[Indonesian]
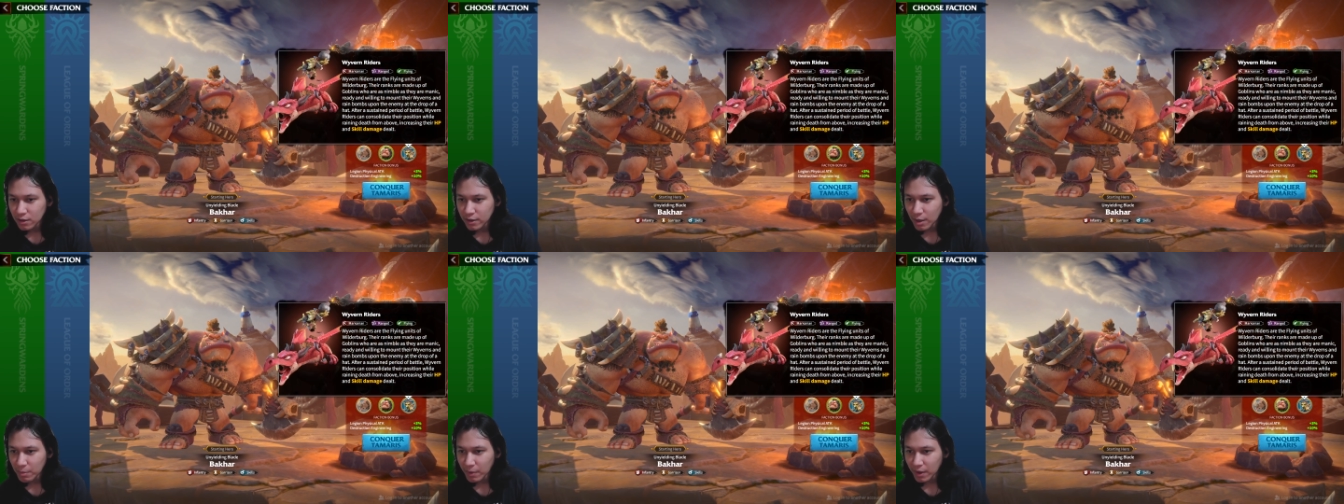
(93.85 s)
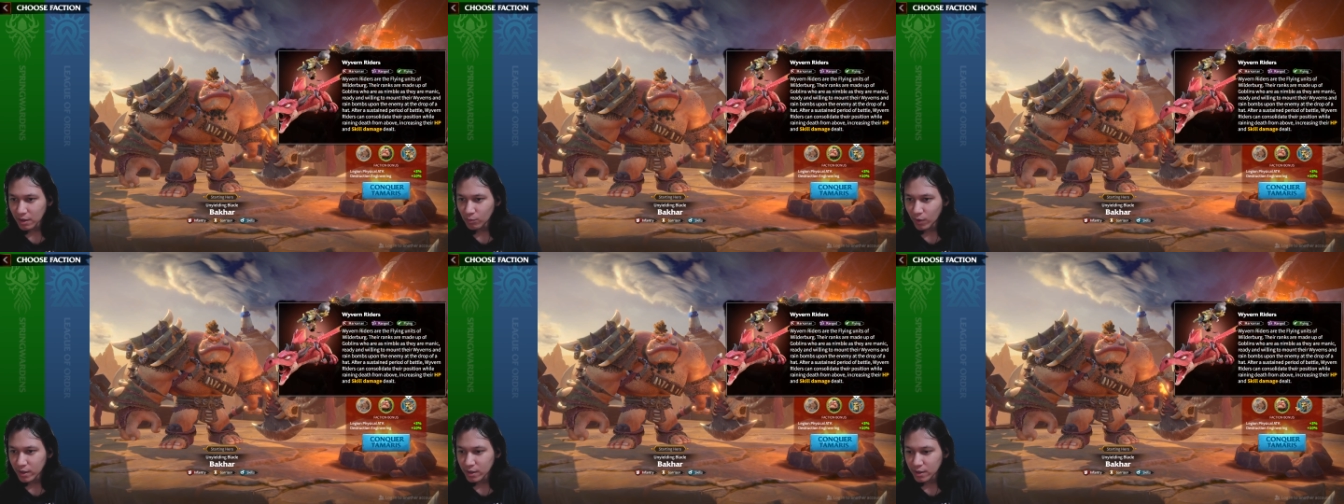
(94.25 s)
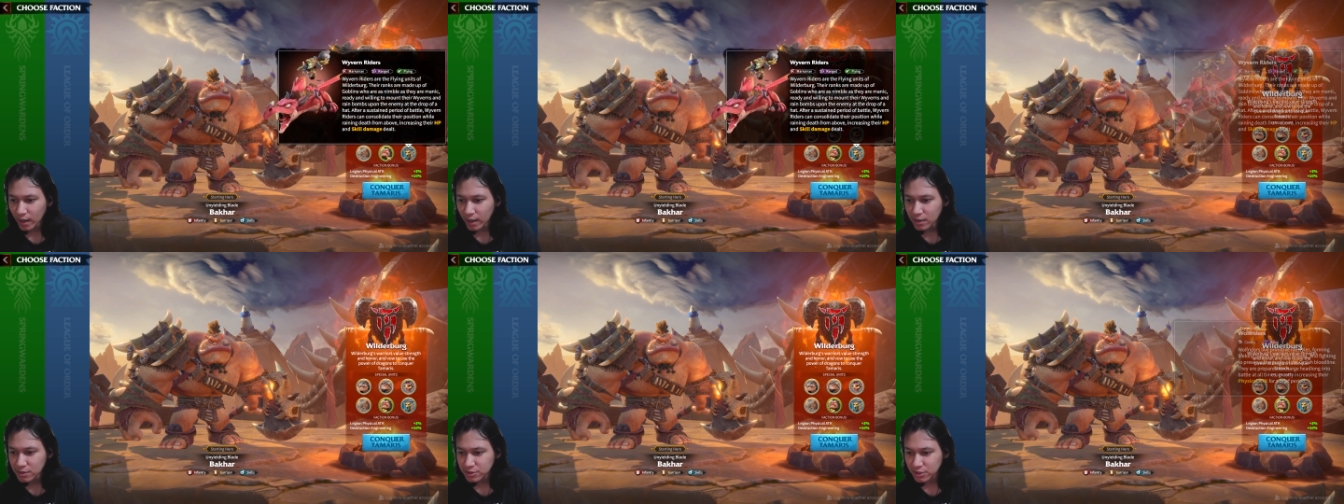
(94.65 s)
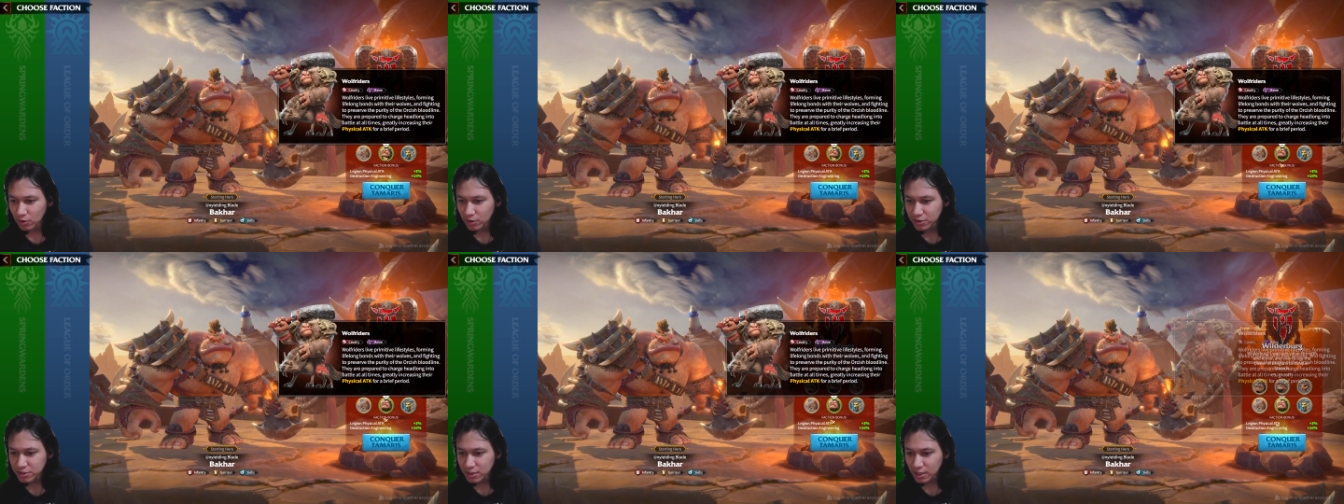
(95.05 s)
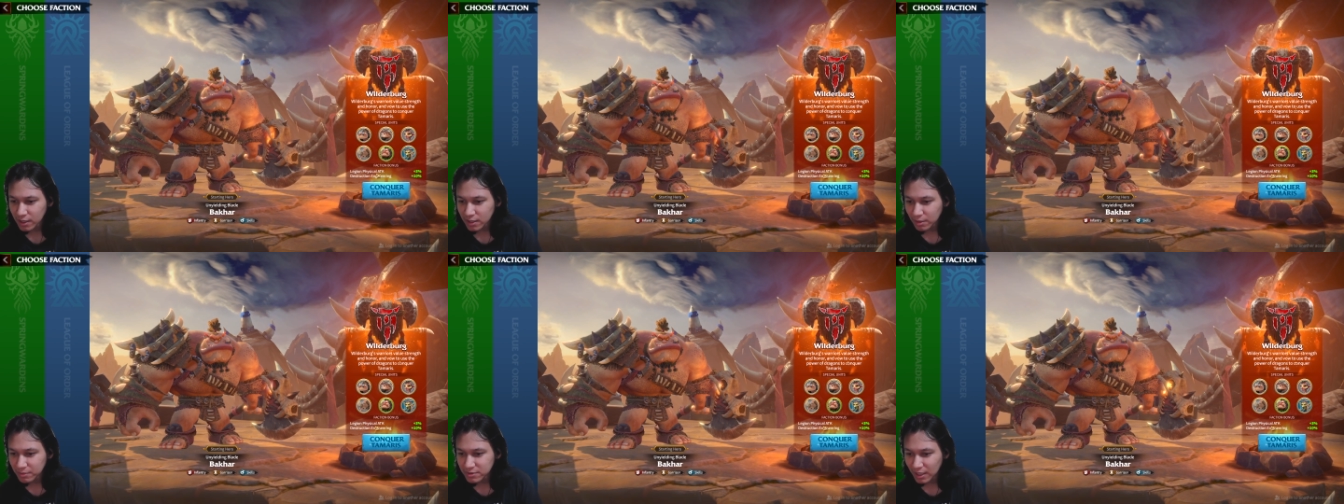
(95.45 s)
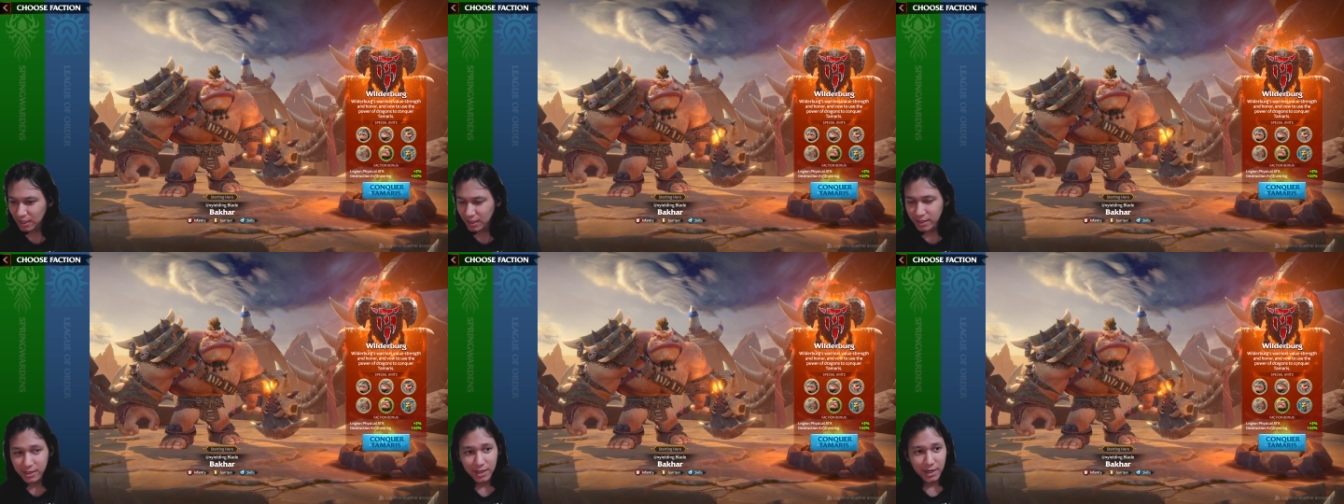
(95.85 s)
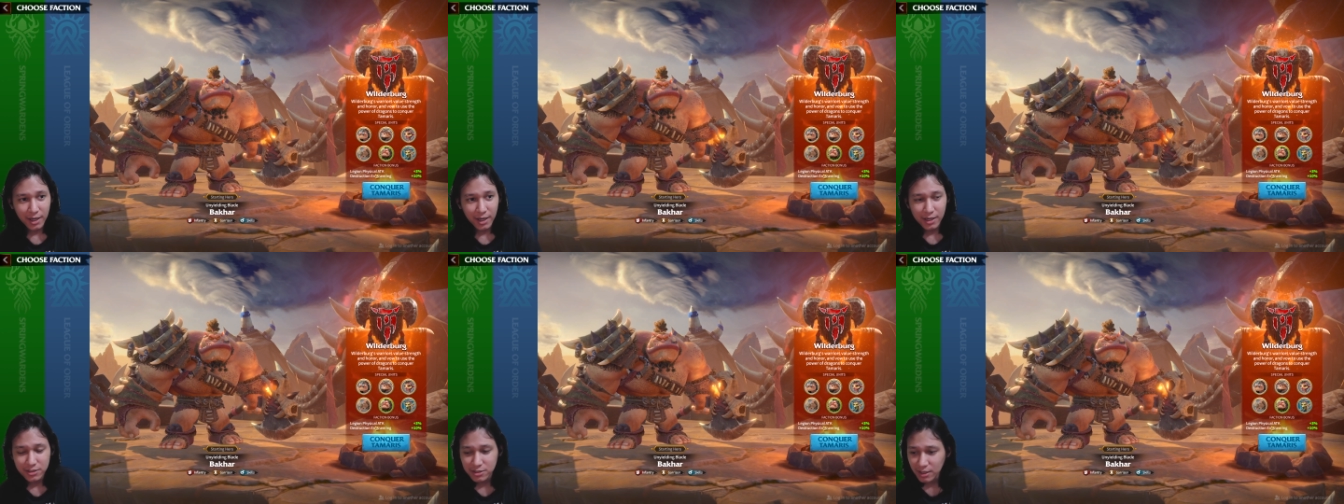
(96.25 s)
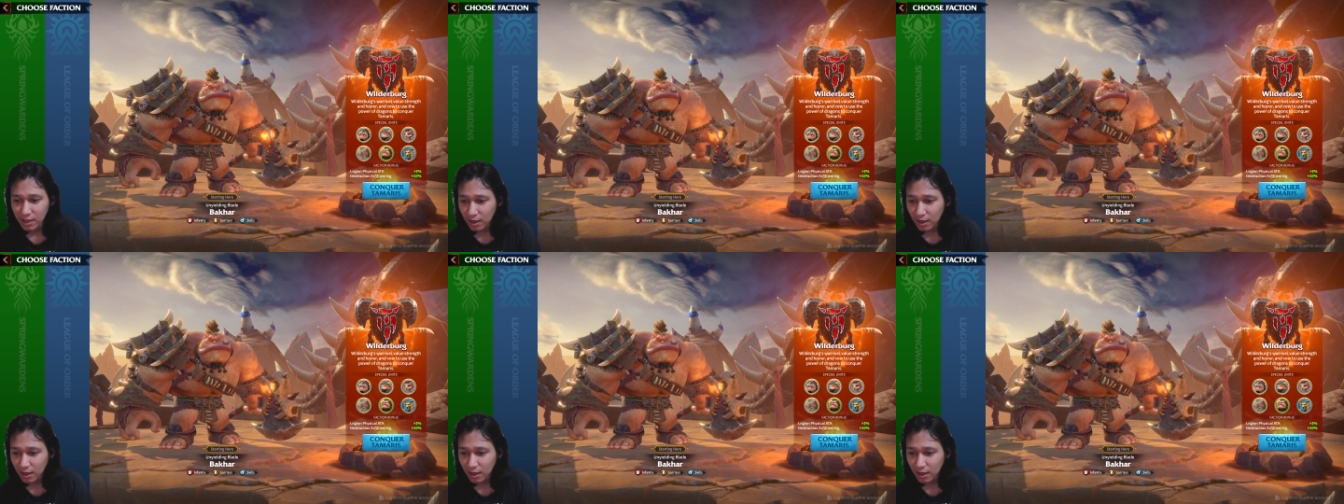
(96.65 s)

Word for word: Dia mainnya Wild Riders ya. Oh, di sini kita bisa lihat ya guys ya.